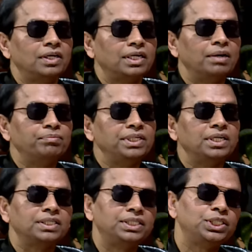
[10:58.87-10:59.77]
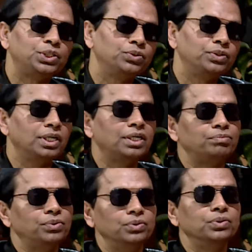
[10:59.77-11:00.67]
কেমনে আছি সোনা
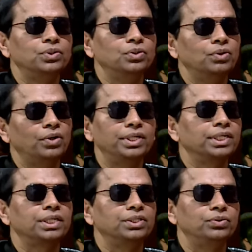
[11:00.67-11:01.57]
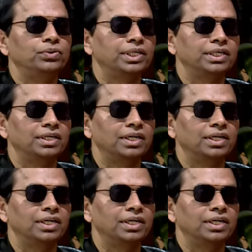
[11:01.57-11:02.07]
বন্ধু অনেক দূরে